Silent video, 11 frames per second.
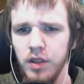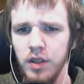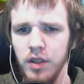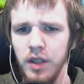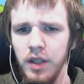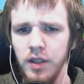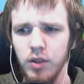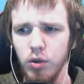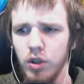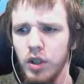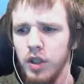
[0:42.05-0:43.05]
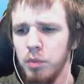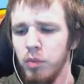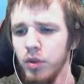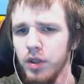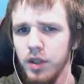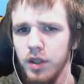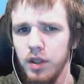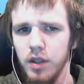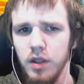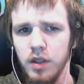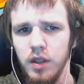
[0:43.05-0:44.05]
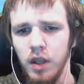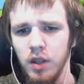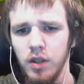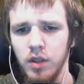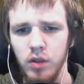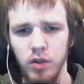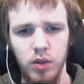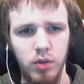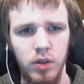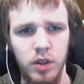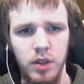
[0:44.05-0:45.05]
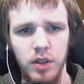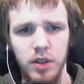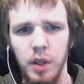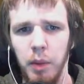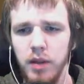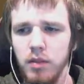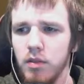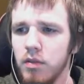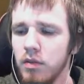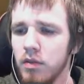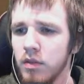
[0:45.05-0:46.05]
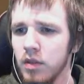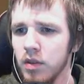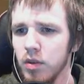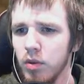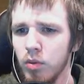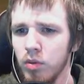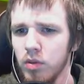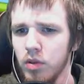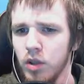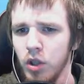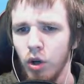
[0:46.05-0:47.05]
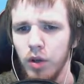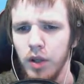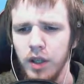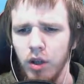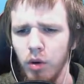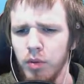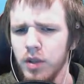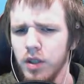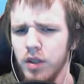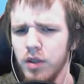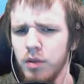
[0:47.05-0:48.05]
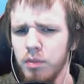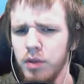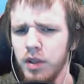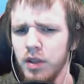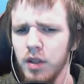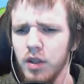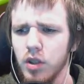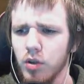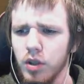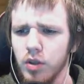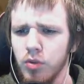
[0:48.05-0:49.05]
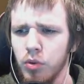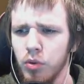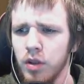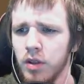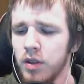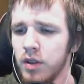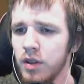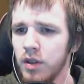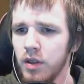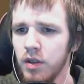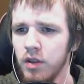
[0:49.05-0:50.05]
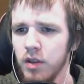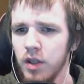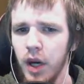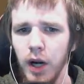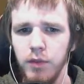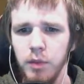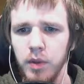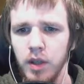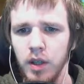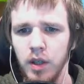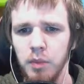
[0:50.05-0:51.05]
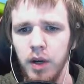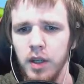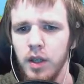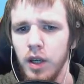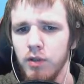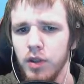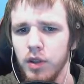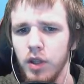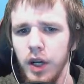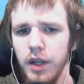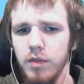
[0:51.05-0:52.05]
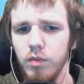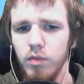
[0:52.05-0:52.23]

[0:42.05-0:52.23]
Die Dings, doch, nee, die Münzen sehen, sehen anders aus. Und das sind jetzt Diamanten. Und ich glaube, äh, ich glaube, das sieht ein bisschen anders aus als früher. Die Grafik, mein, allgemeine Grafik sieht, nein!